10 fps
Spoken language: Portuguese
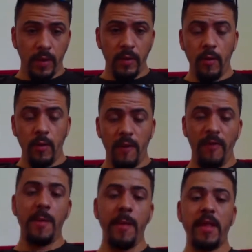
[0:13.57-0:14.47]

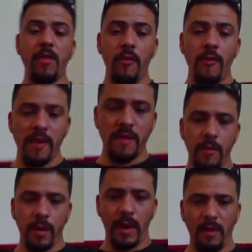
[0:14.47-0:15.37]
usando a ferramenta de
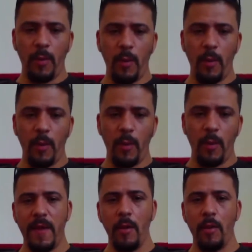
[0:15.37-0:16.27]
conversão que está disponível
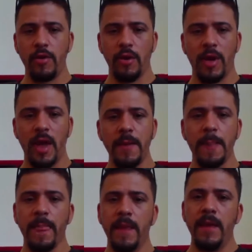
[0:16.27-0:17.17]
aí para download,
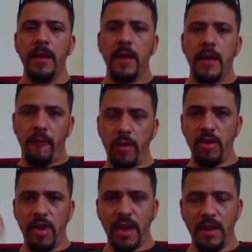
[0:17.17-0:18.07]
ok? Eu
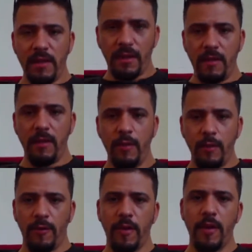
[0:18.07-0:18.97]
vou deixar aqui na
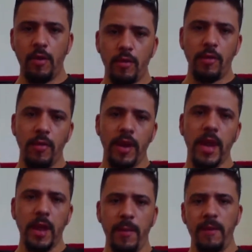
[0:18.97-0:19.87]
descrição do vídeo o
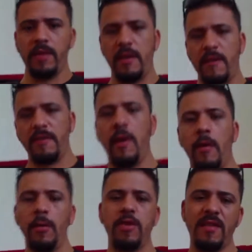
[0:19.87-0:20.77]
link para você fazer
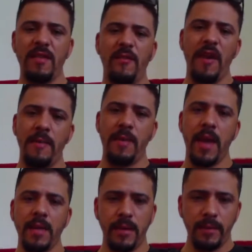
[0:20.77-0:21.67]
o download dessa
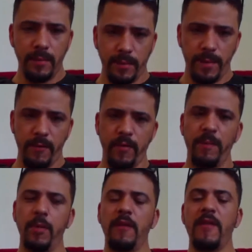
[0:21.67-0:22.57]
ferramenta para
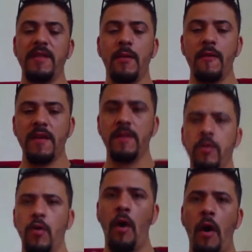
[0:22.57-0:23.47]
você poder fazer a
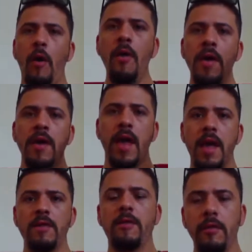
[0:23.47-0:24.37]
conversão do RAW
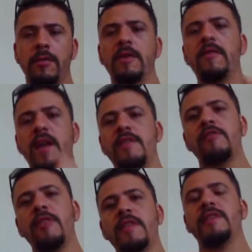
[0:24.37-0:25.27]
exclusivo da
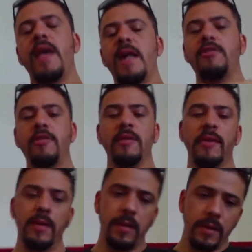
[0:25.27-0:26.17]
SJ7